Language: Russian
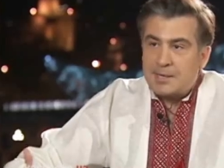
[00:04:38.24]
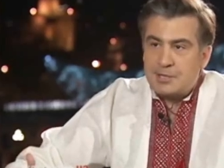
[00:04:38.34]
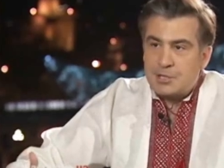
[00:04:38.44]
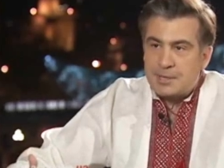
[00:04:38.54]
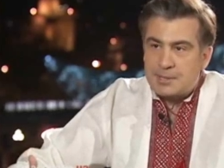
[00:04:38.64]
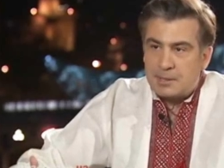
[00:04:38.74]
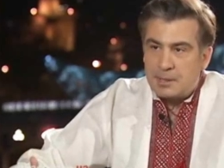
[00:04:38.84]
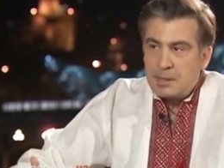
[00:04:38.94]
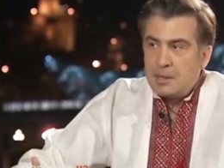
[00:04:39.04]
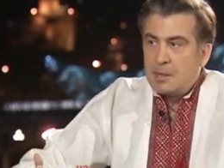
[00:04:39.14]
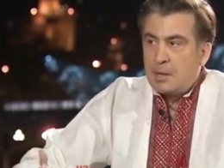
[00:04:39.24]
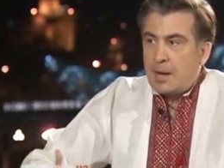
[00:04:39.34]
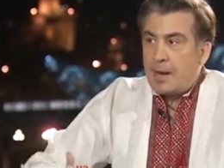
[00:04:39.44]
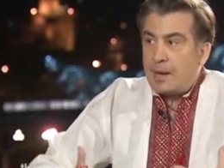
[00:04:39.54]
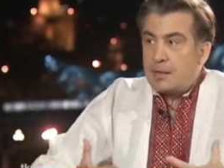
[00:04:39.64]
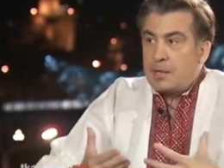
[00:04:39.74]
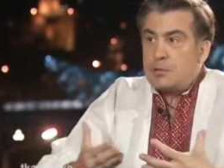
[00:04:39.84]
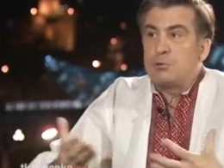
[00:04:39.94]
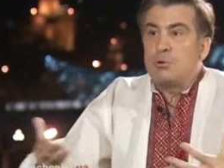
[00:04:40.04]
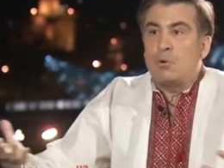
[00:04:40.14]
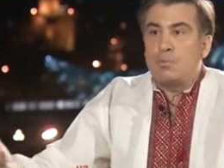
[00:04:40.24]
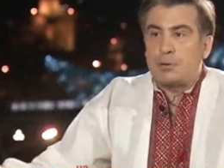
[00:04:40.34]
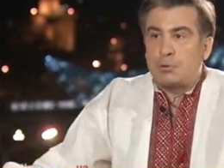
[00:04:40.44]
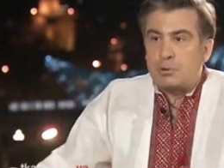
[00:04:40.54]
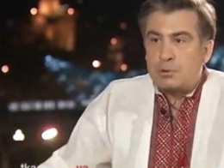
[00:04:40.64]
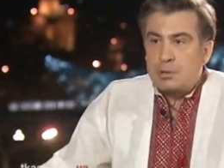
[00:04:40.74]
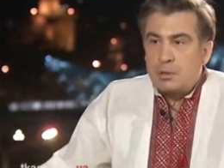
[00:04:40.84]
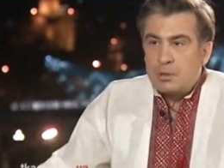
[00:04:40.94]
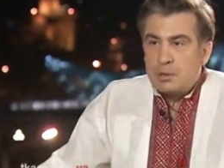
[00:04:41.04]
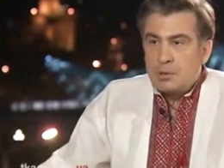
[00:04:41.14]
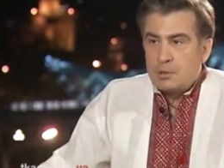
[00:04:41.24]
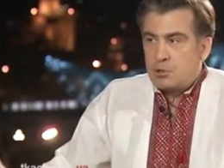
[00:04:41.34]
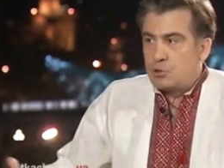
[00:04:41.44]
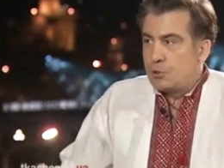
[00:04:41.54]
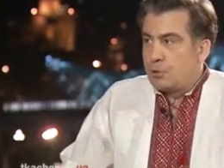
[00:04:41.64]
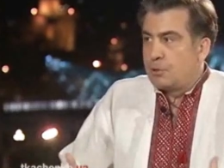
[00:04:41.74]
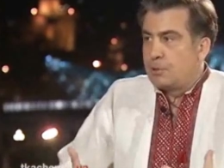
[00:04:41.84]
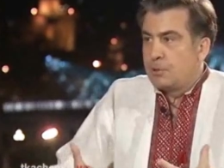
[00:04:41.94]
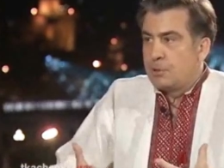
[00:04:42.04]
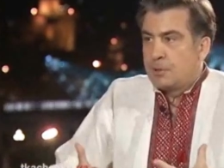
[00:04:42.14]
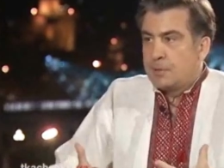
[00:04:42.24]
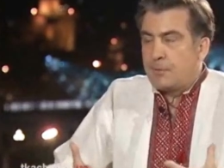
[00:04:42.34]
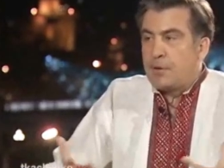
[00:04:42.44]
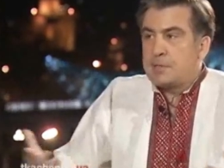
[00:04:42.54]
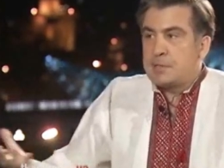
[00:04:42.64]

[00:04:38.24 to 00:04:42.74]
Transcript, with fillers: держатели. А есть другой подход, что давайте